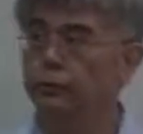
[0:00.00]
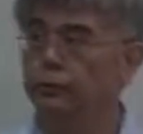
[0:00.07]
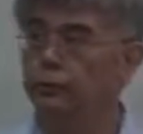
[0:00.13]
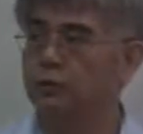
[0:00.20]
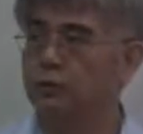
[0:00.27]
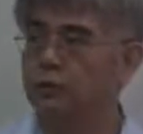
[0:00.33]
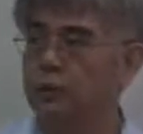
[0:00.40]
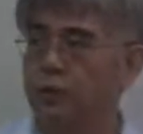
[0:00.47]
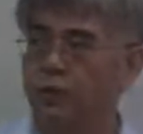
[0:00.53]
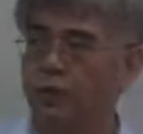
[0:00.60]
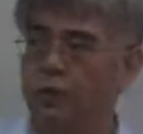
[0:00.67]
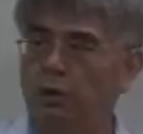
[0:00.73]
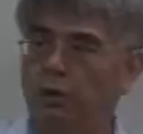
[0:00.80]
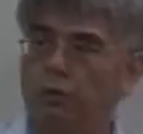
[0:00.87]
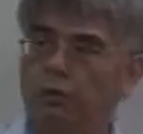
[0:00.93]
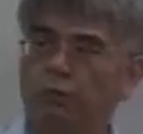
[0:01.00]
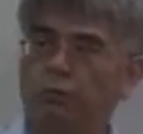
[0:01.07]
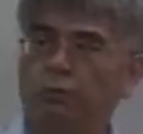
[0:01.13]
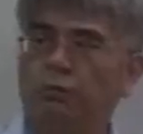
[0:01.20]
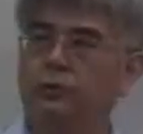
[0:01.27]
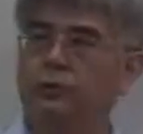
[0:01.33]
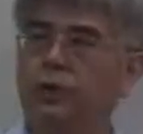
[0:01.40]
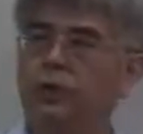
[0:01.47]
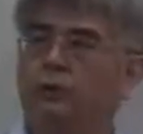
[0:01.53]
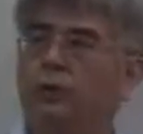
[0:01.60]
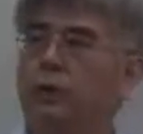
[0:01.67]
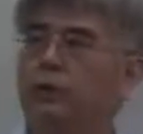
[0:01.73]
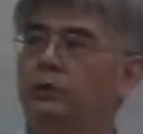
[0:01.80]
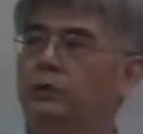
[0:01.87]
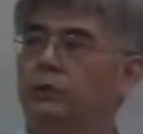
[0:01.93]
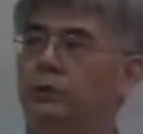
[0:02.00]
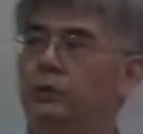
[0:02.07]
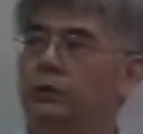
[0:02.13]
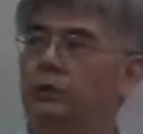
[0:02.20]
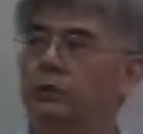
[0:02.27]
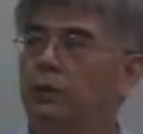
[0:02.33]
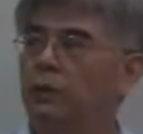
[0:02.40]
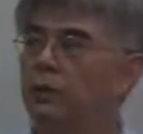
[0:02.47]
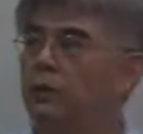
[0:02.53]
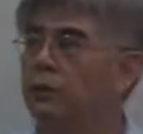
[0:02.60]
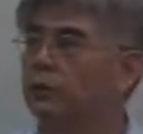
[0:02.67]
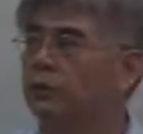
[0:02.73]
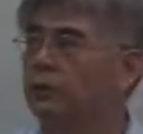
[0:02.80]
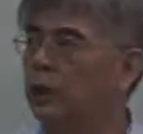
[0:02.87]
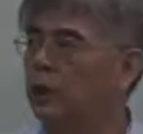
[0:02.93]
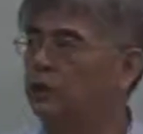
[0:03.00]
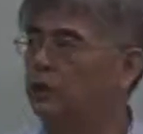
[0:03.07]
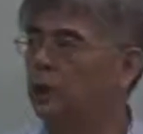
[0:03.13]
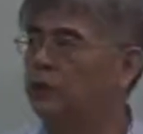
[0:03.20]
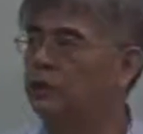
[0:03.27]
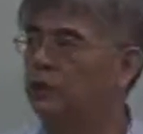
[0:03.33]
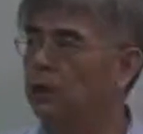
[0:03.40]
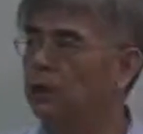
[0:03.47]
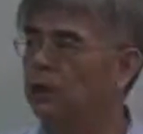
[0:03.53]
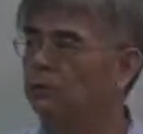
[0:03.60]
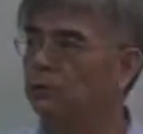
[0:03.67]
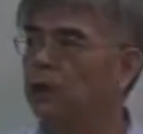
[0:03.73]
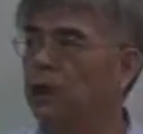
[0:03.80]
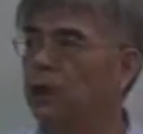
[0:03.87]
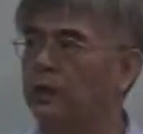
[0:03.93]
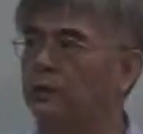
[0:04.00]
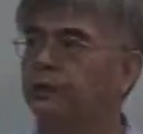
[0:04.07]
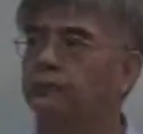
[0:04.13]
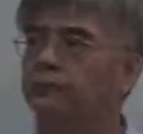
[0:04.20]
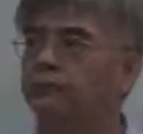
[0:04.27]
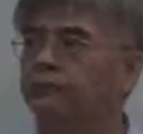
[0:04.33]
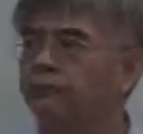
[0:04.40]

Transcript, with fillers: 也就是说前后有相关的时候，这个时候要怎么克服它呢？